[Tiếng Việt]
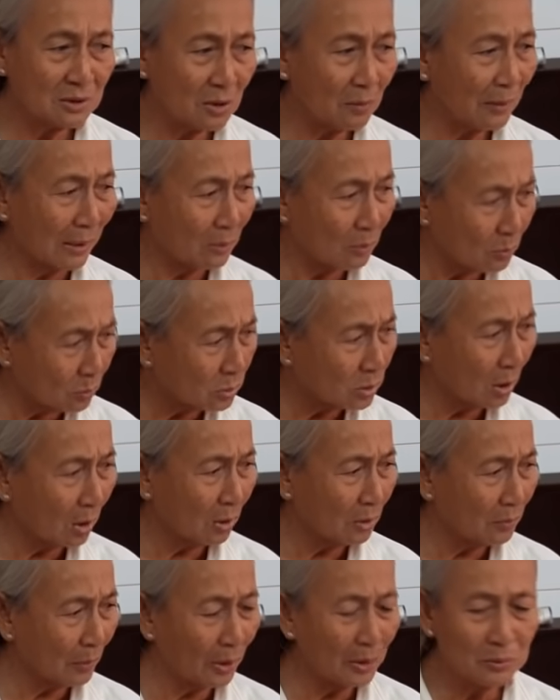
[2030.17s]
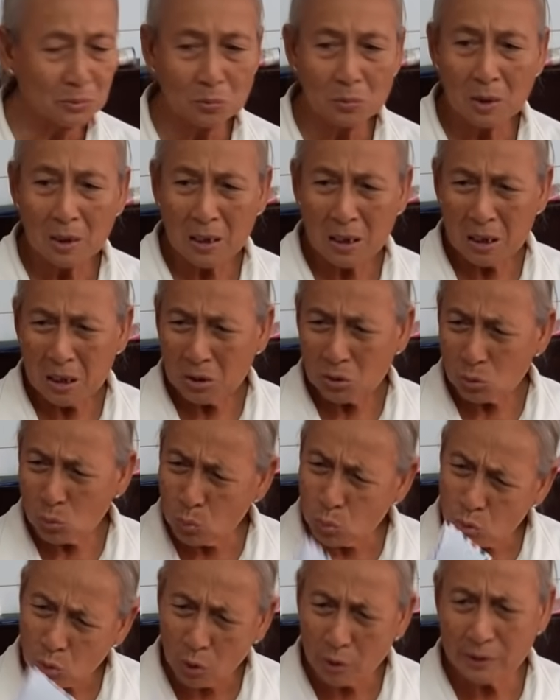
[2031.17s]
thì nó phải uống thôi bởi tôi
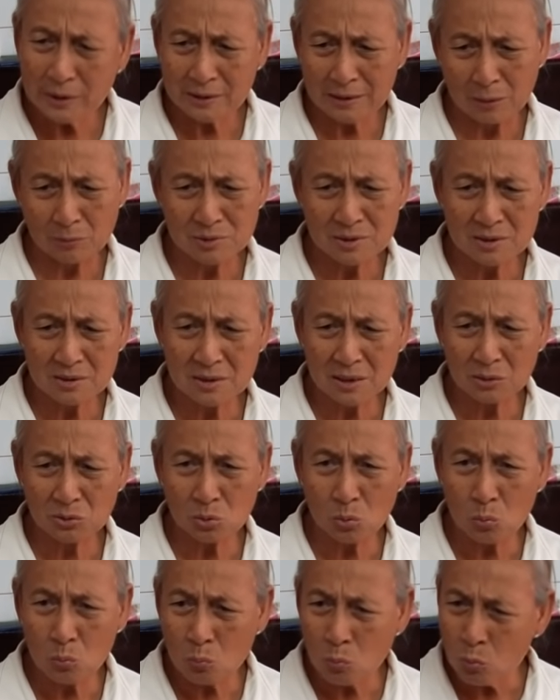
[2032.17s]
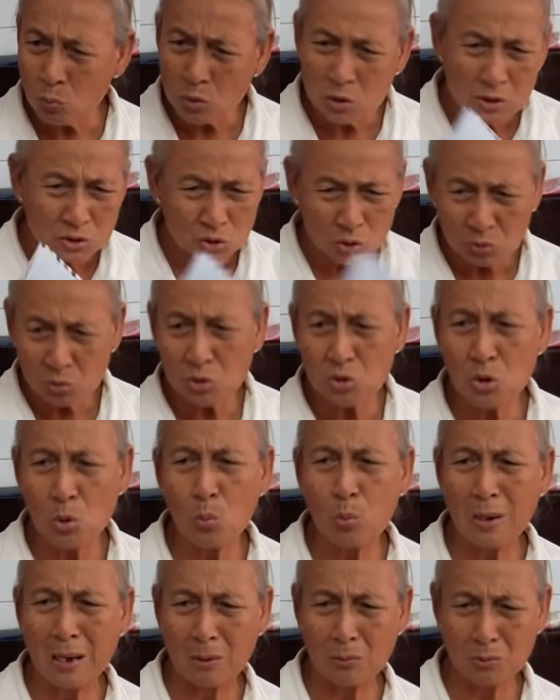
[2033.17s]
tôi nói thì cậu xin nha tôi muốn đưa cho nó
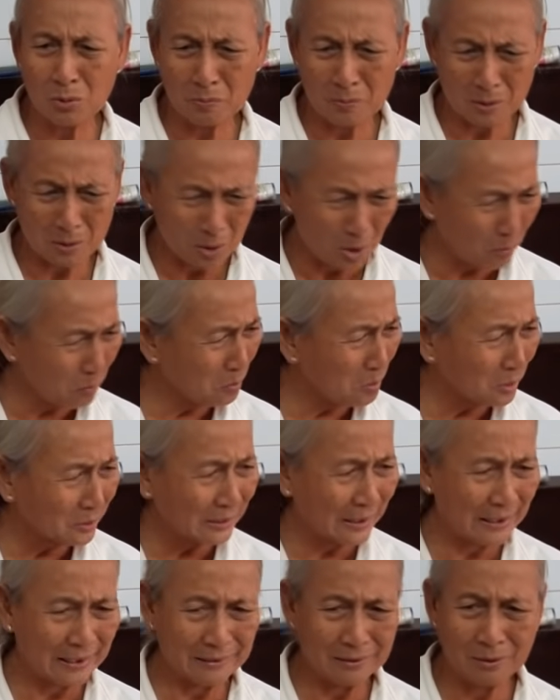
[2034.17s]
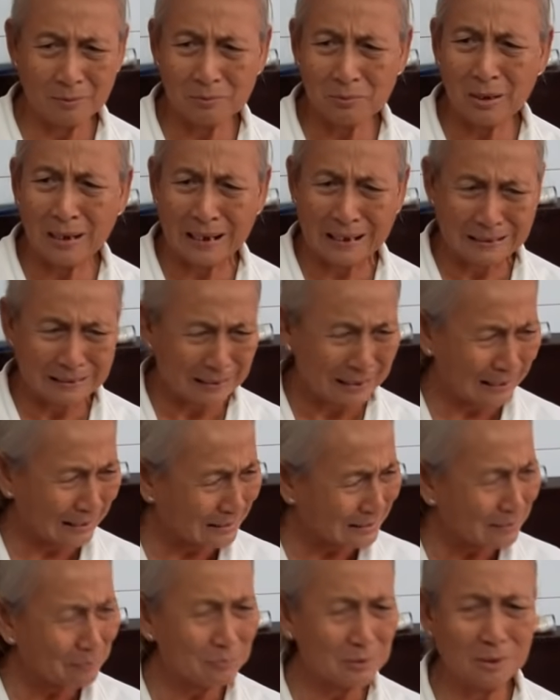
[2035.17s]
vô lâu rồi mà không có tiền không có ai
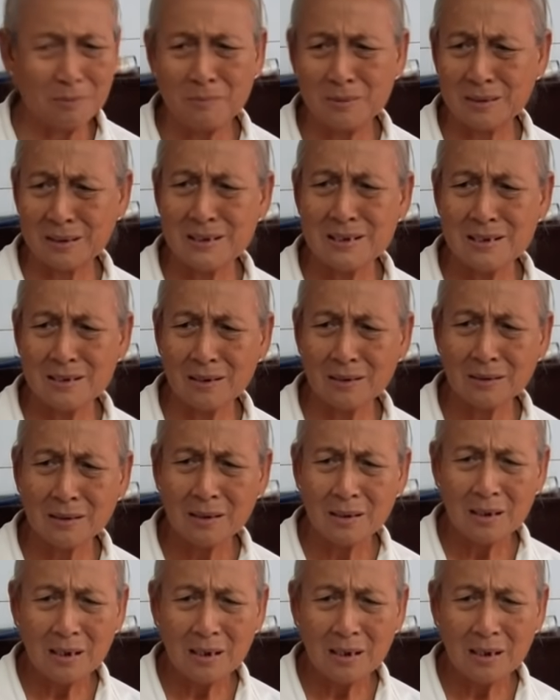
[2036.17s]
ai biết rõ mình cái gì hết